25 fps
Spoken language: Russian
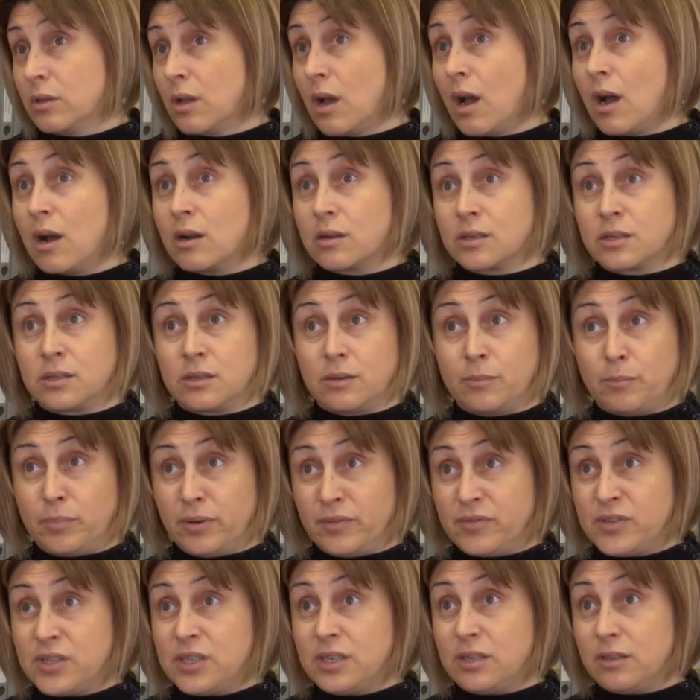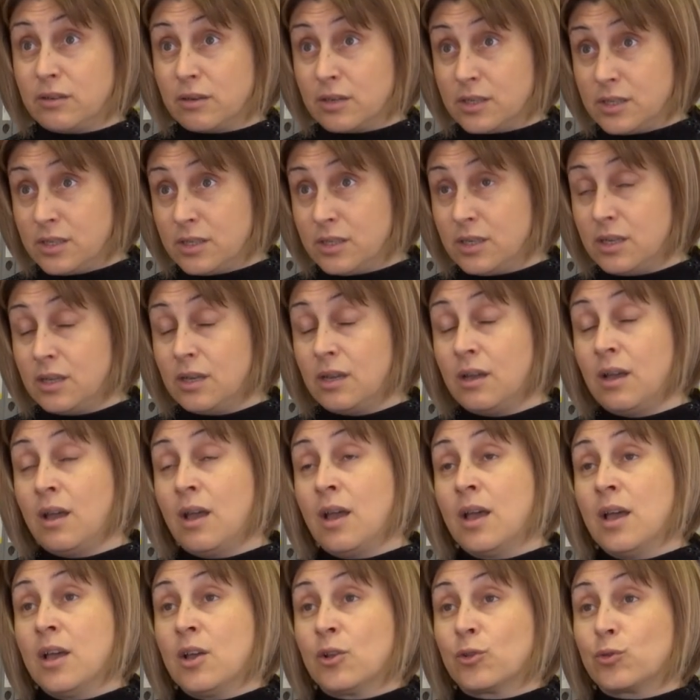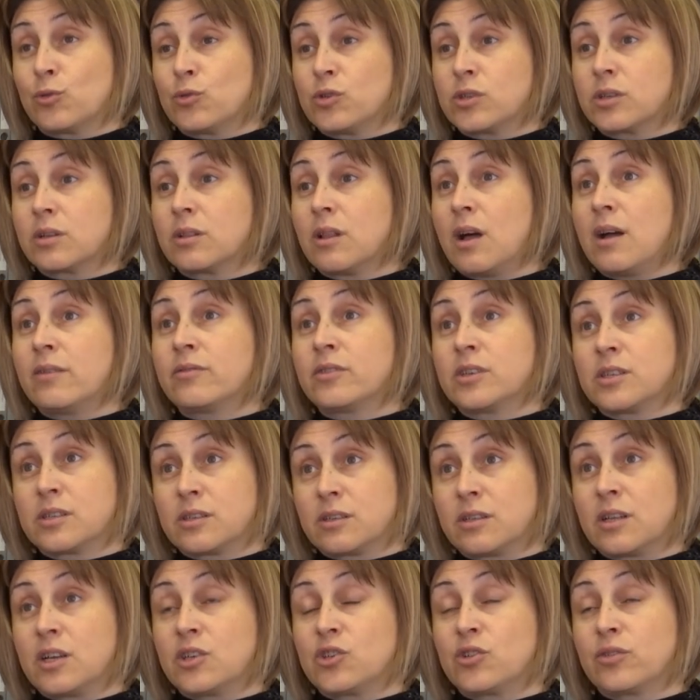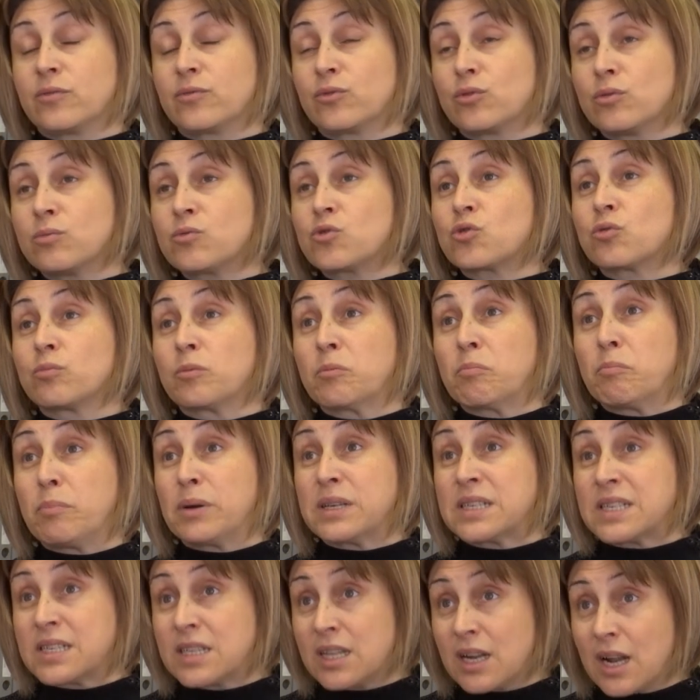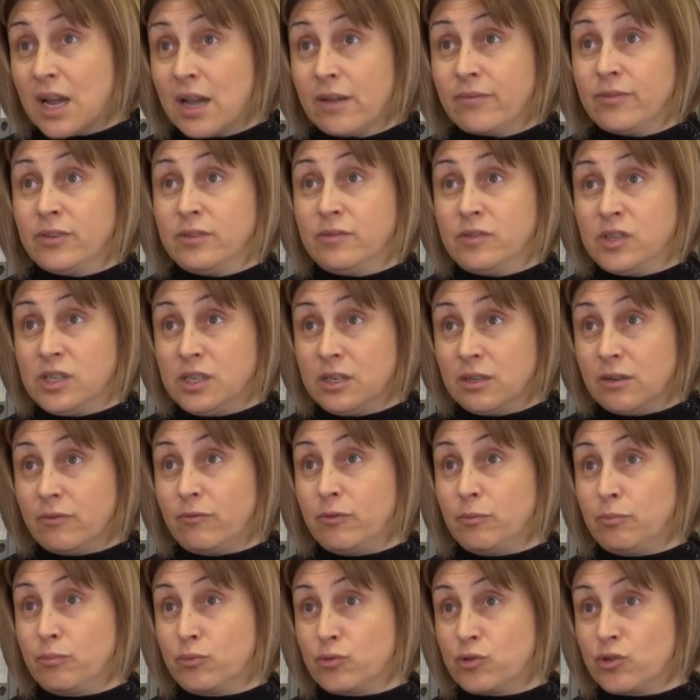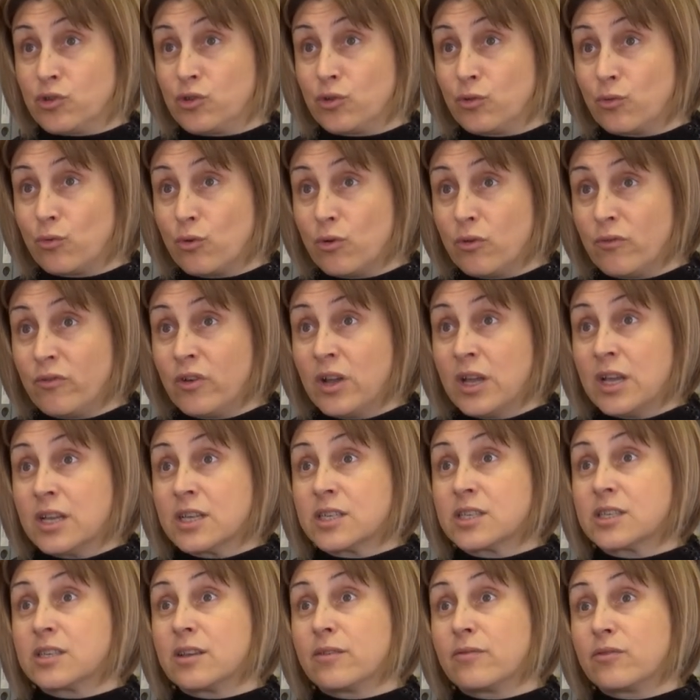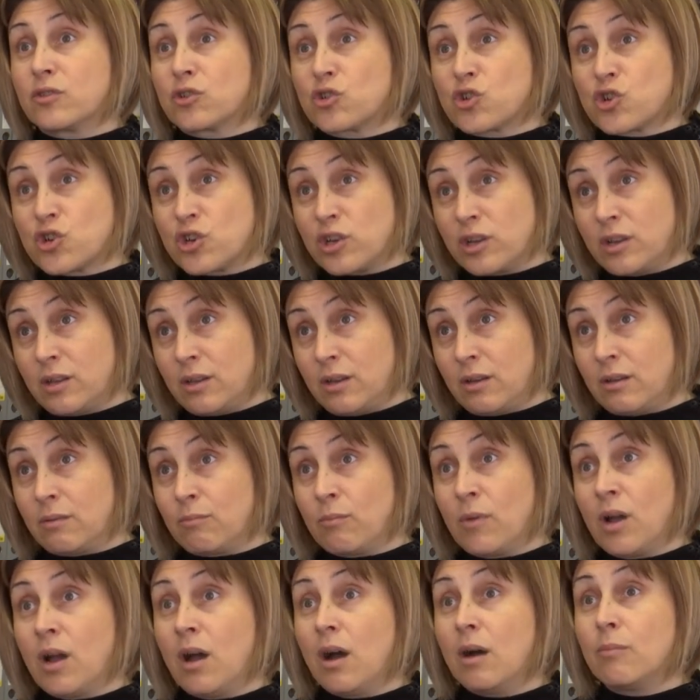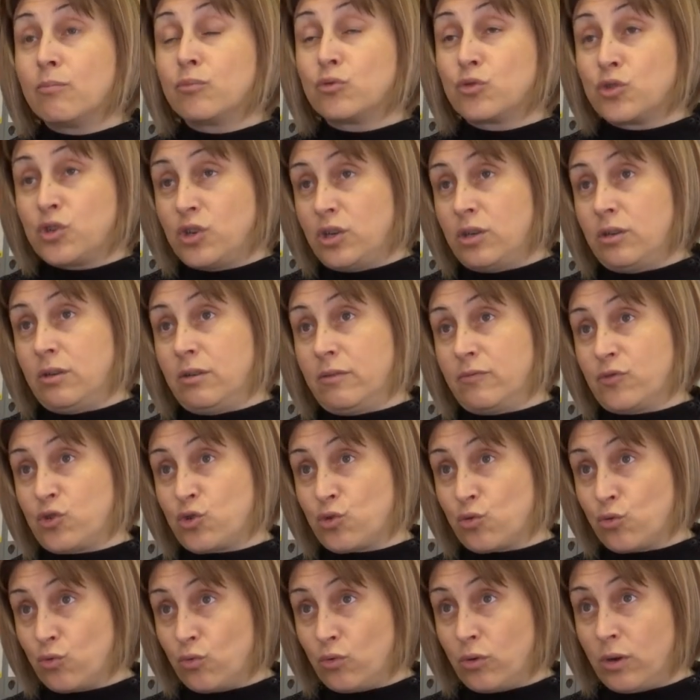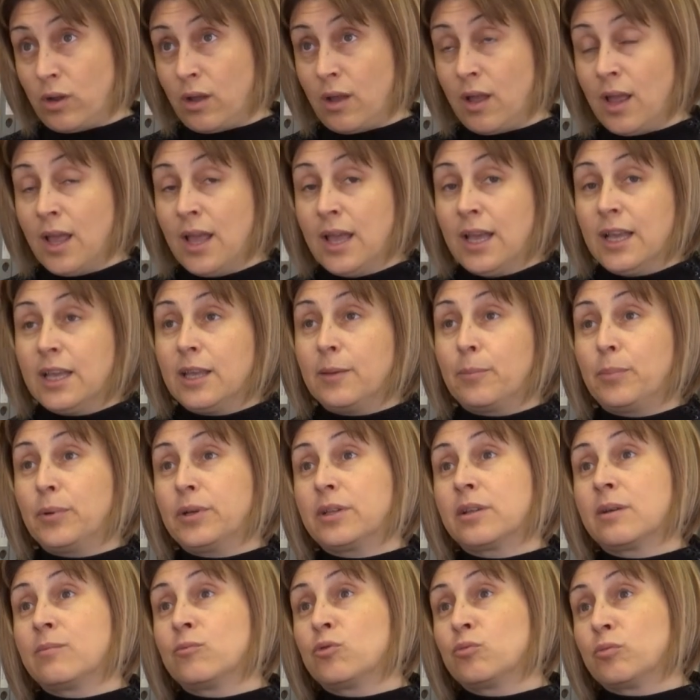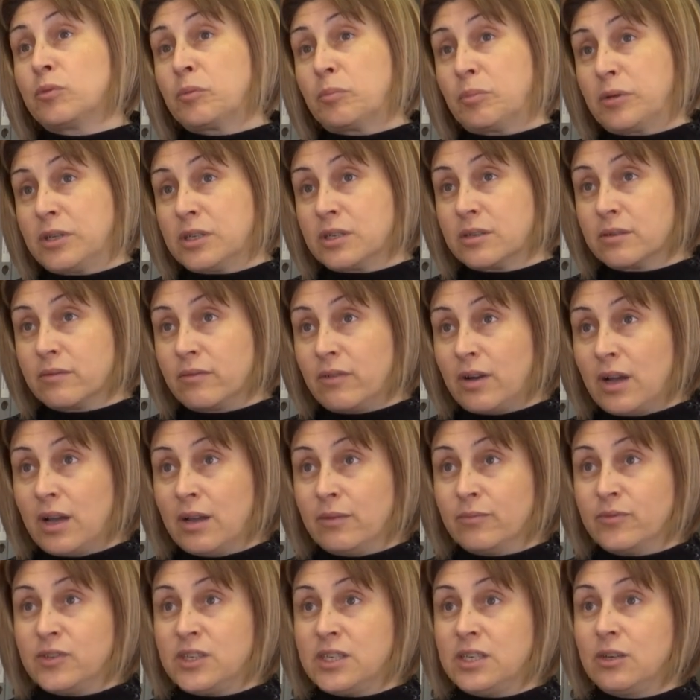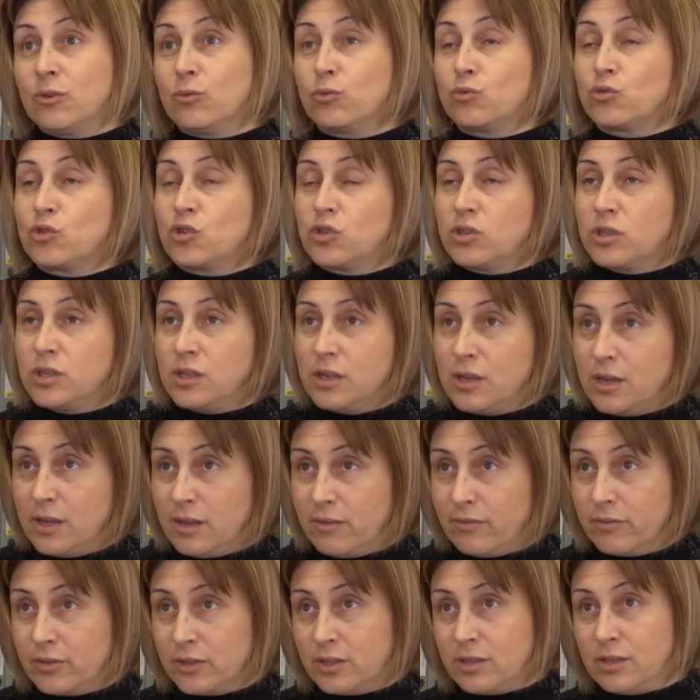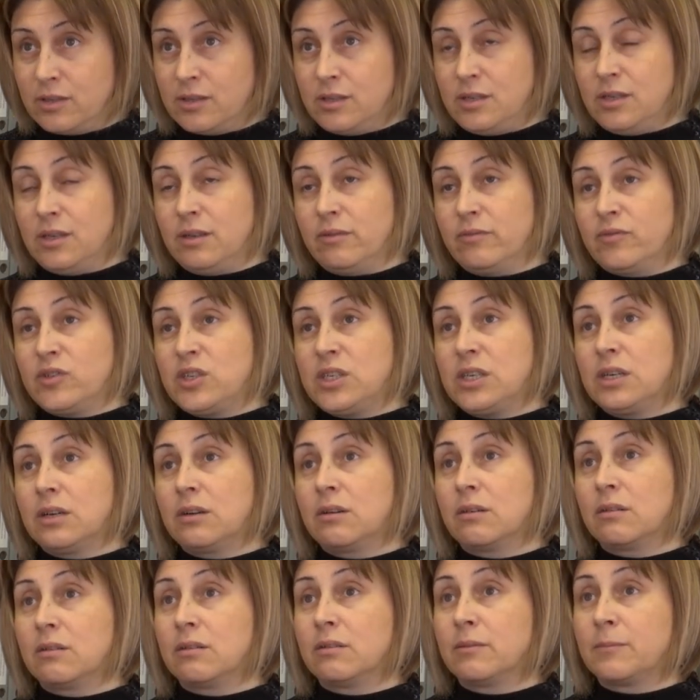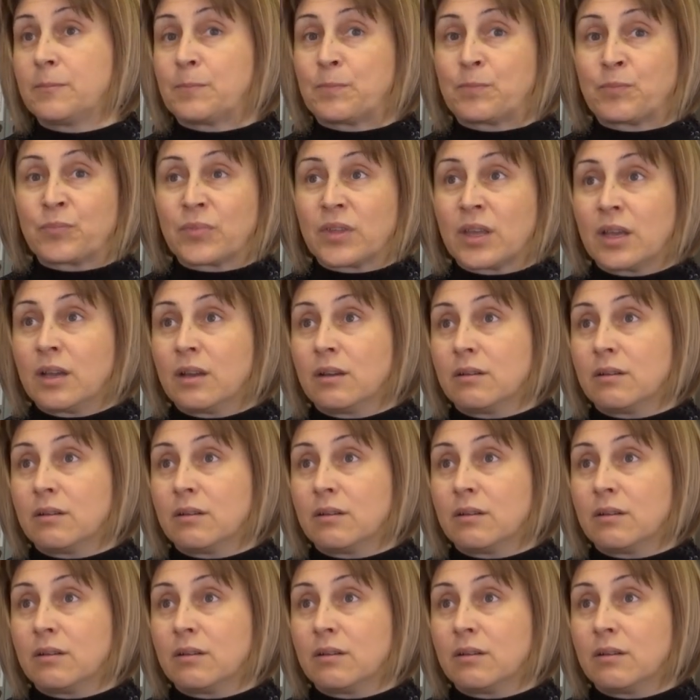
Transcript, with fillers: Это акция по всей России. То есть главная задача в том, чтобы поздравить всех выпускников с завершением обучения в школе. И поэтому мы призываем всех учителей в этот день, всех эм,